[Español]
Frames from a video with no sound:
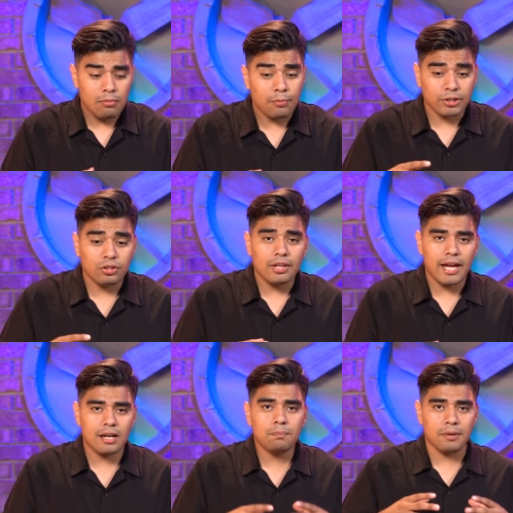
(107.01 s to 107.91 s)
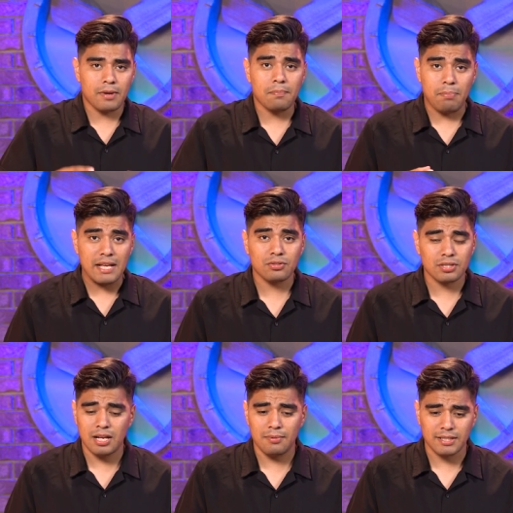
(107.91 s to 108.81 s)
El momento de dar el primer paso
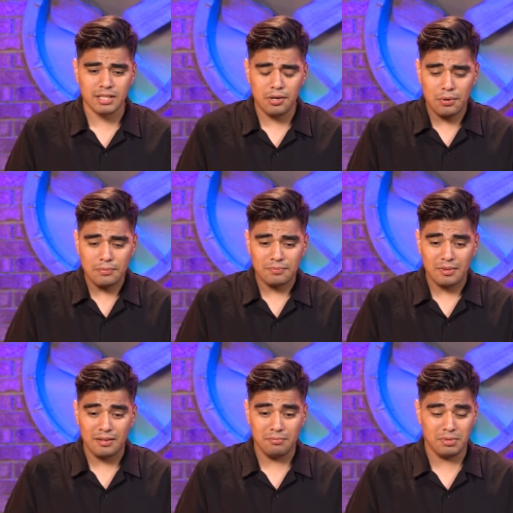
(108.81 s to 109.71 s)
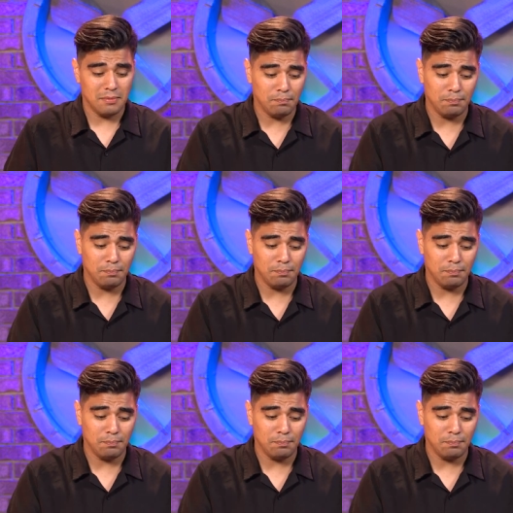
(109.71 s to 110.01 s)
hacia el vacío, mi